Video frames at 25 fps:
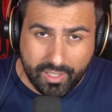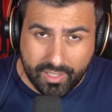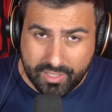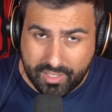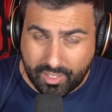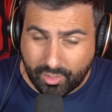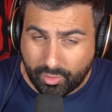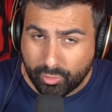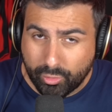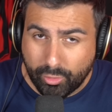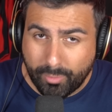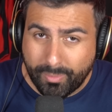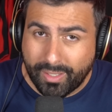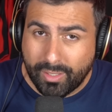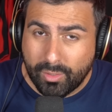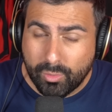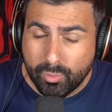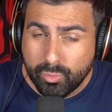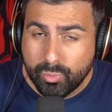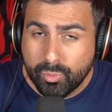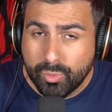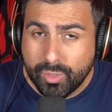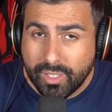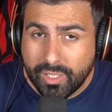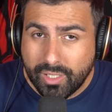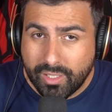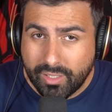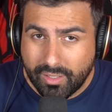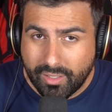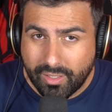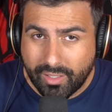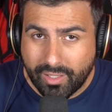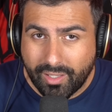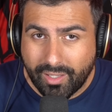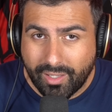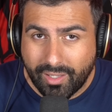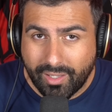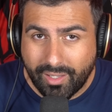secondo me lui
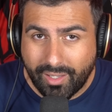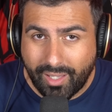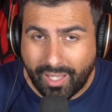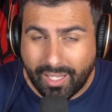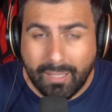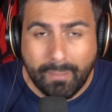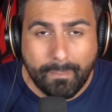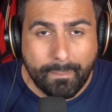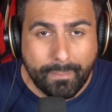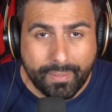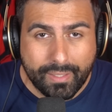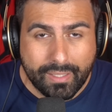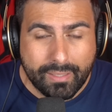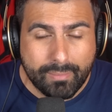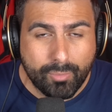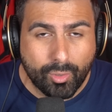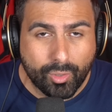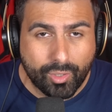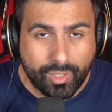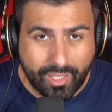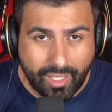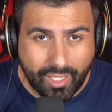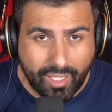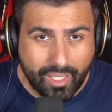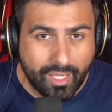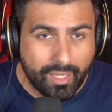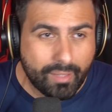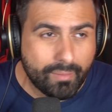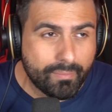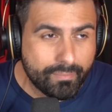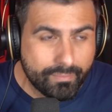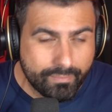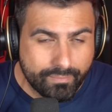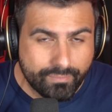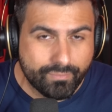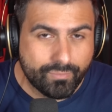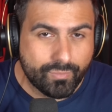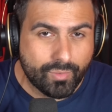eh, è il primo
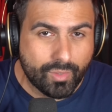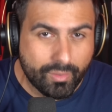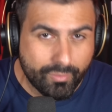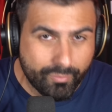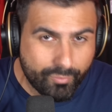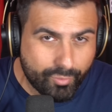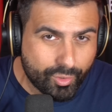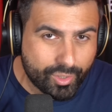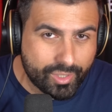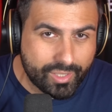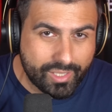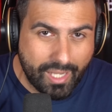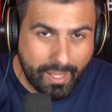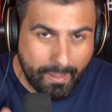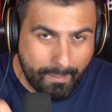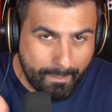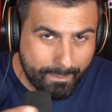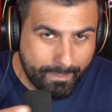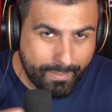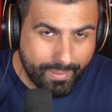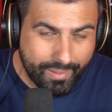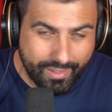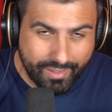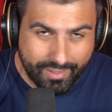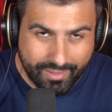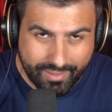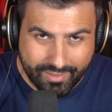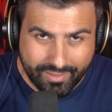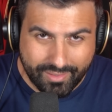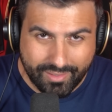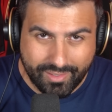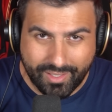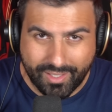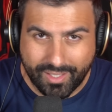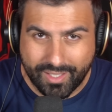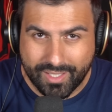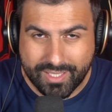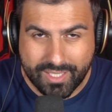che vorrebbe
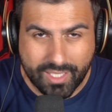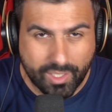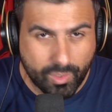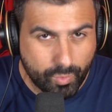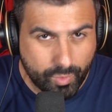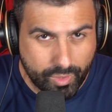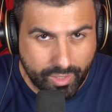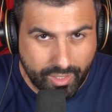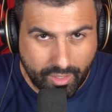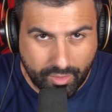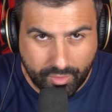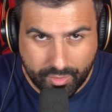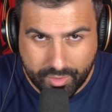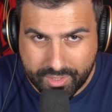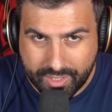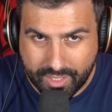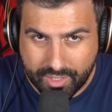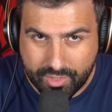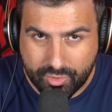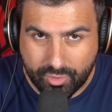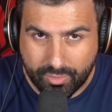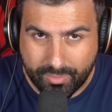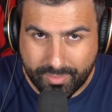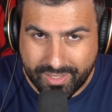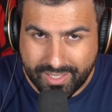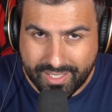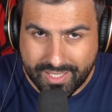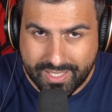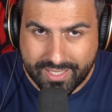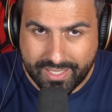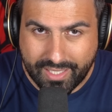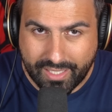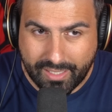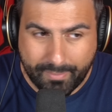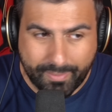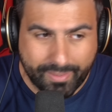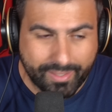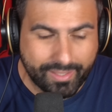eh, seguire lo stesso
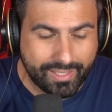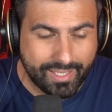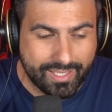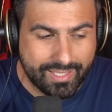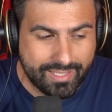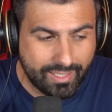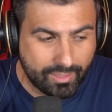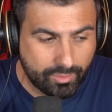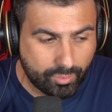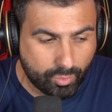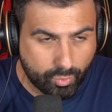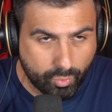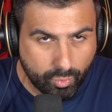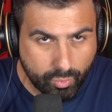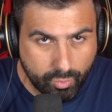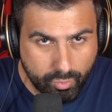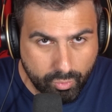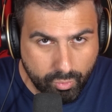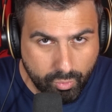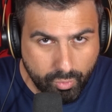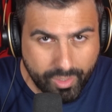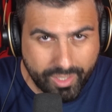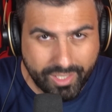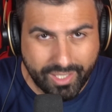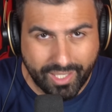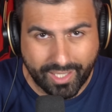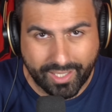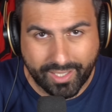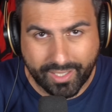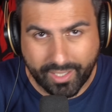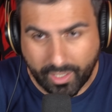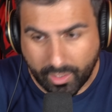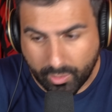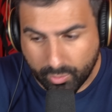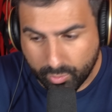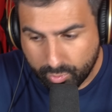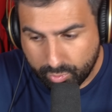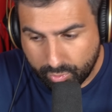mister perché è stato colui che ha
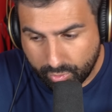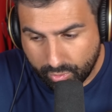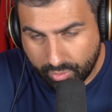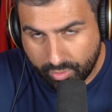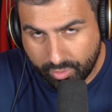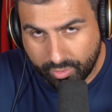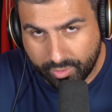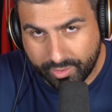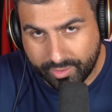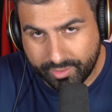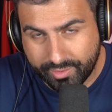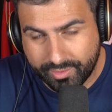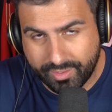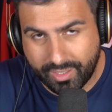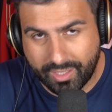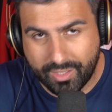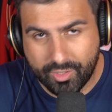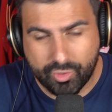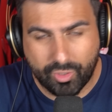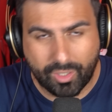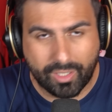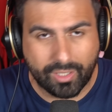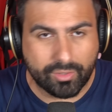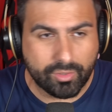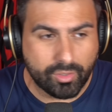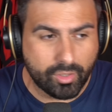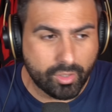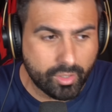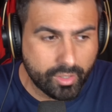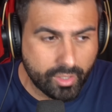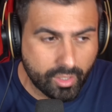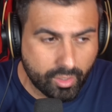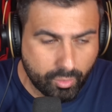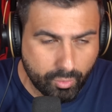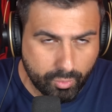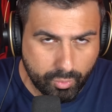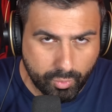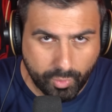creduto in, nel
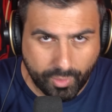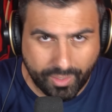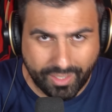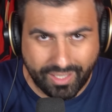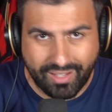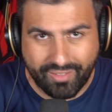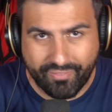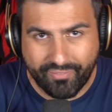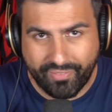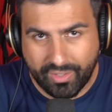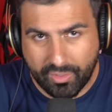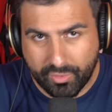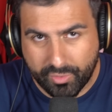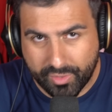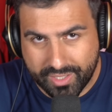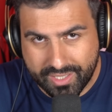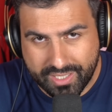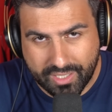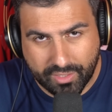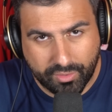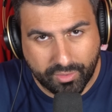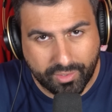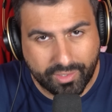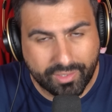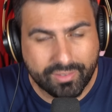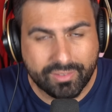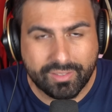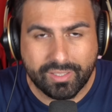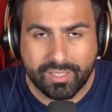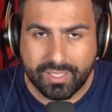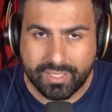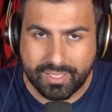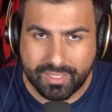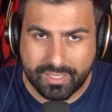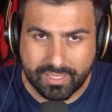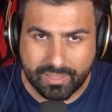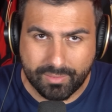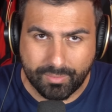giocatore, colui che l'ha valorizzato
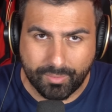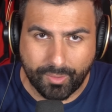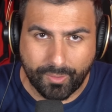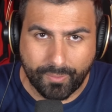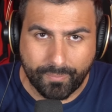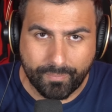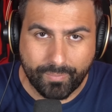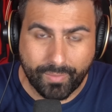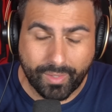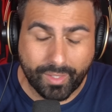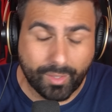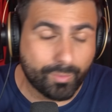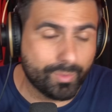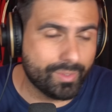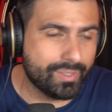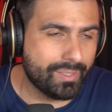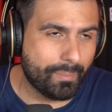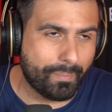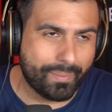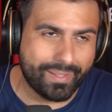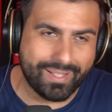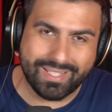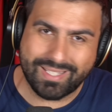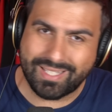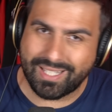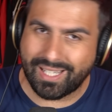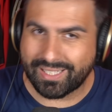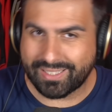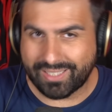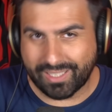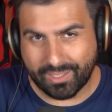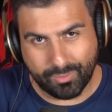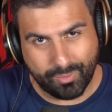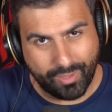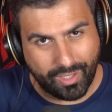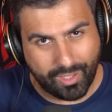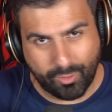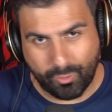tantissimo e quindi pensate
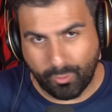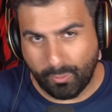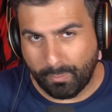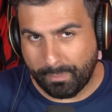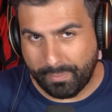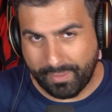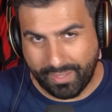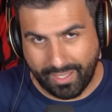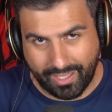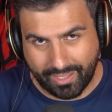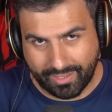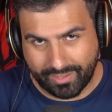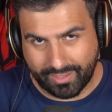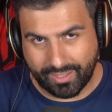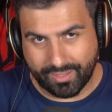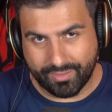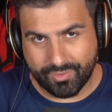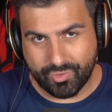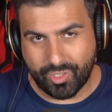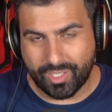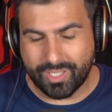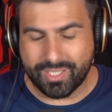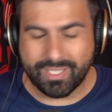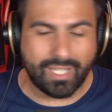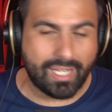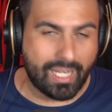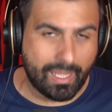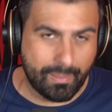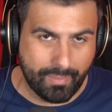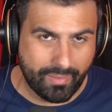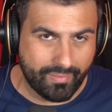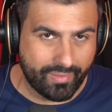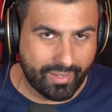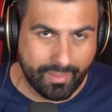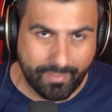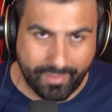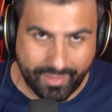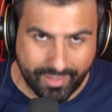ad un'accoppiata, cioè
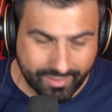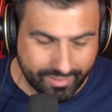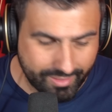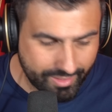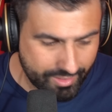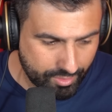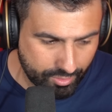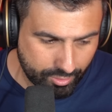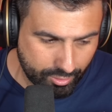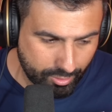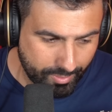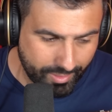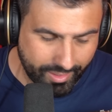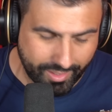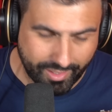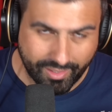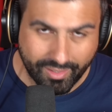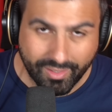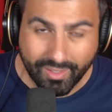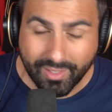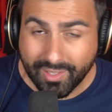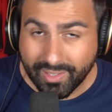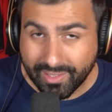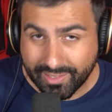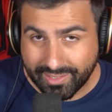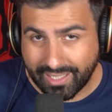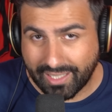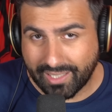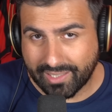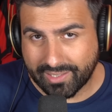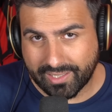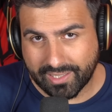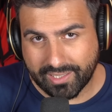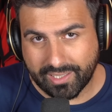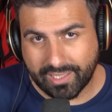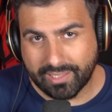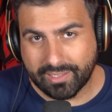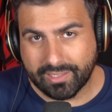sarebbe veramente secondo me
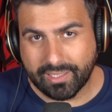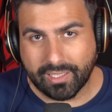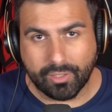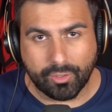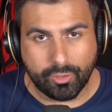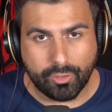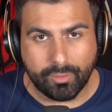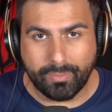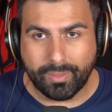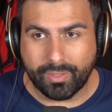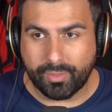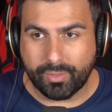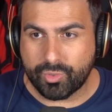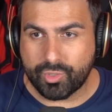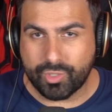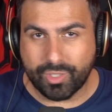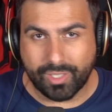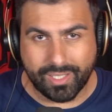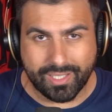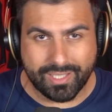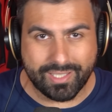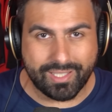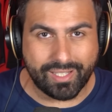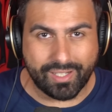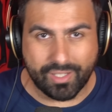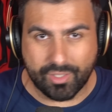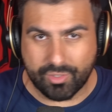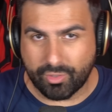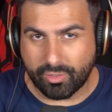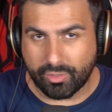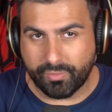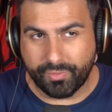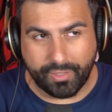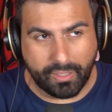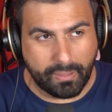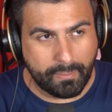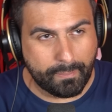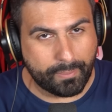tanta tanta roba, riuscireste a
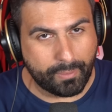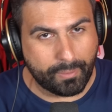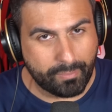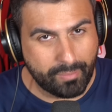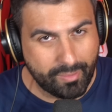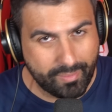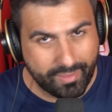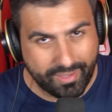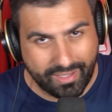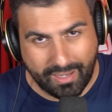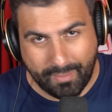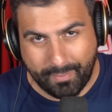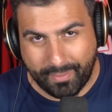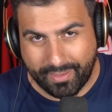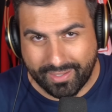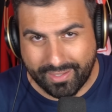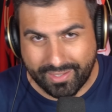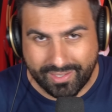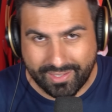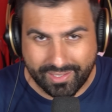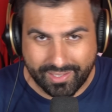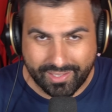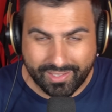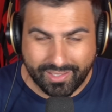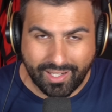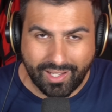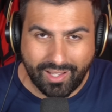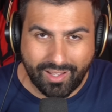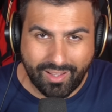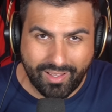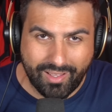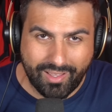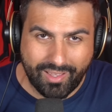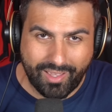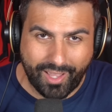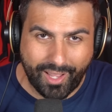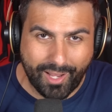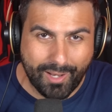risolvere il problema della
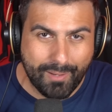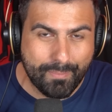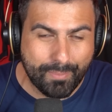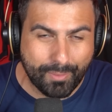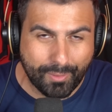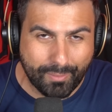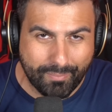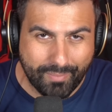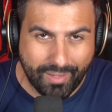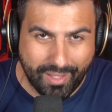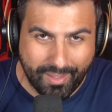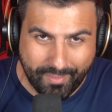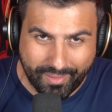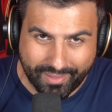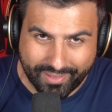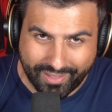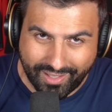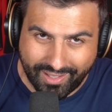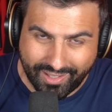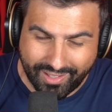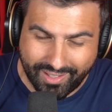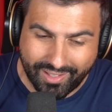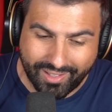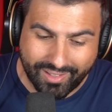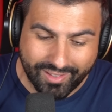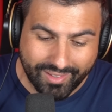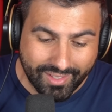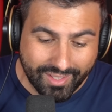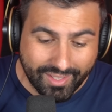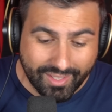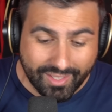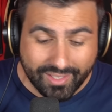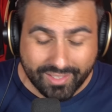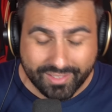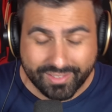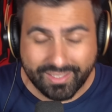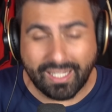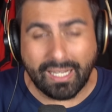panchina e il problema del,
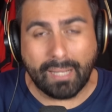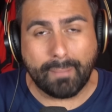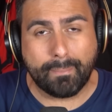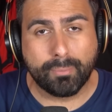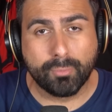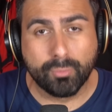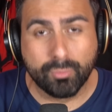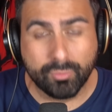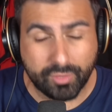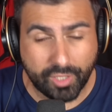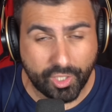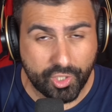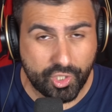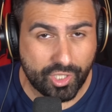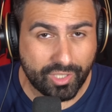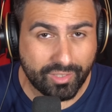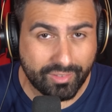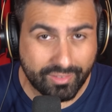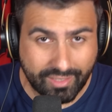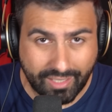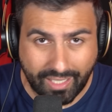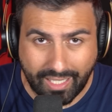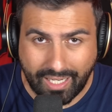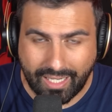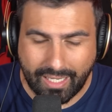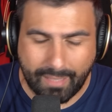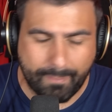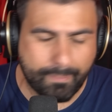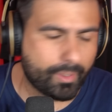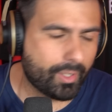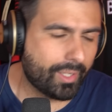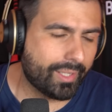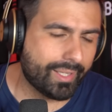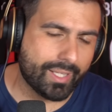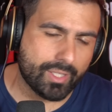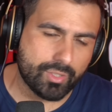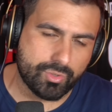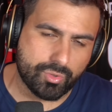della punta centrale,
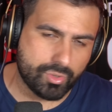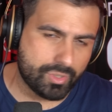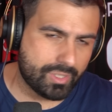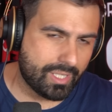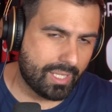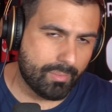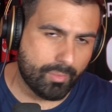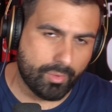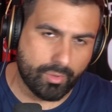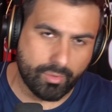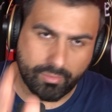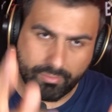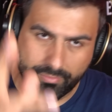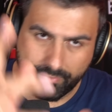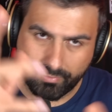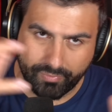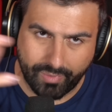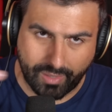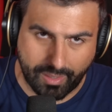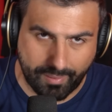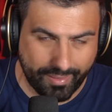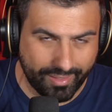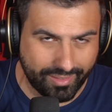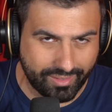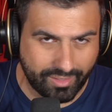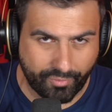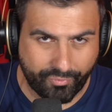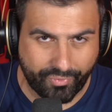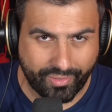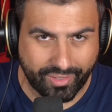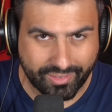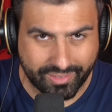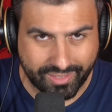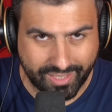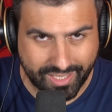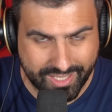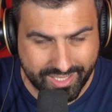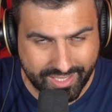però adesso stiamo veramente
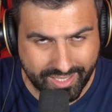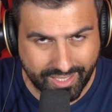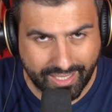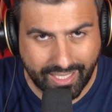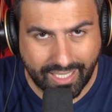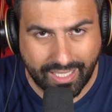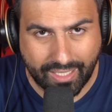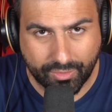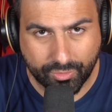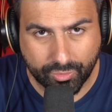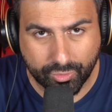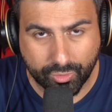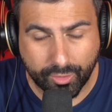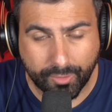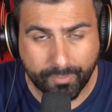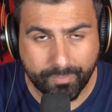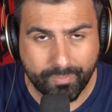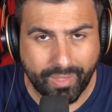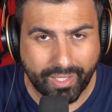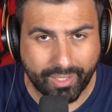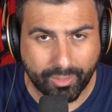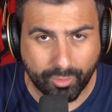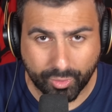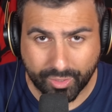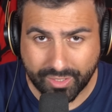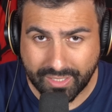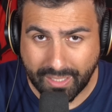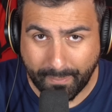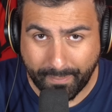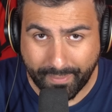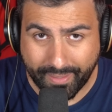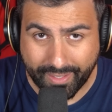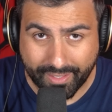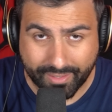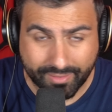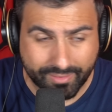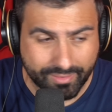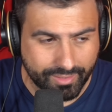fantasticando ad occhi
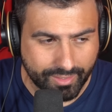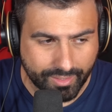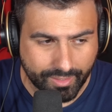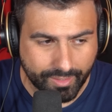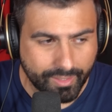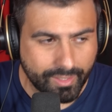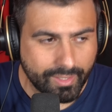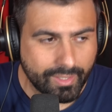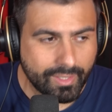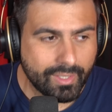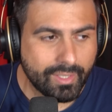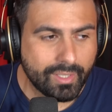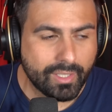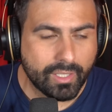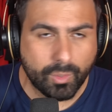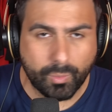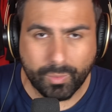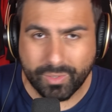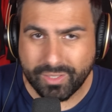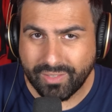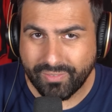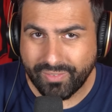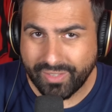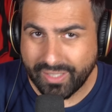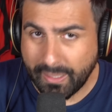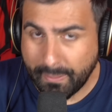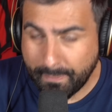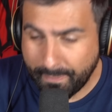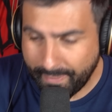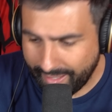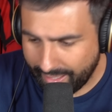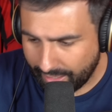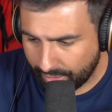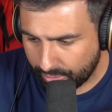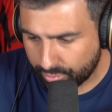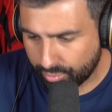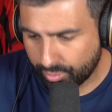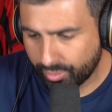aperti quindi vi
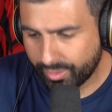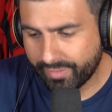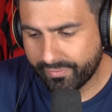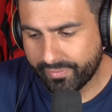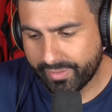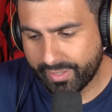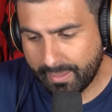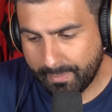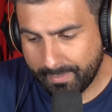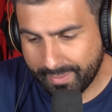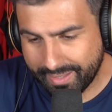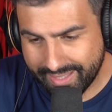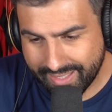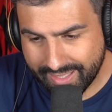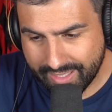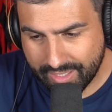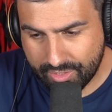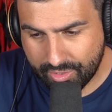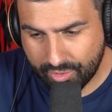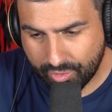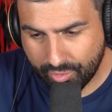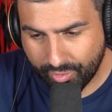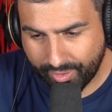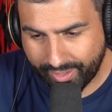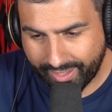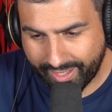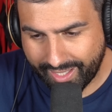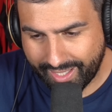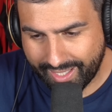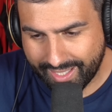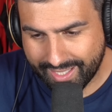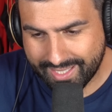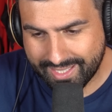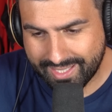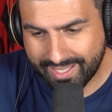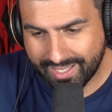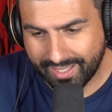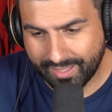ripeto e vi ribadisco
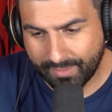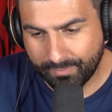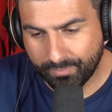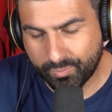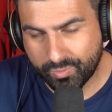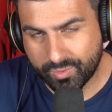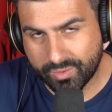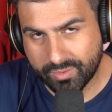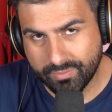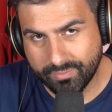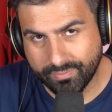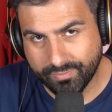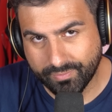che se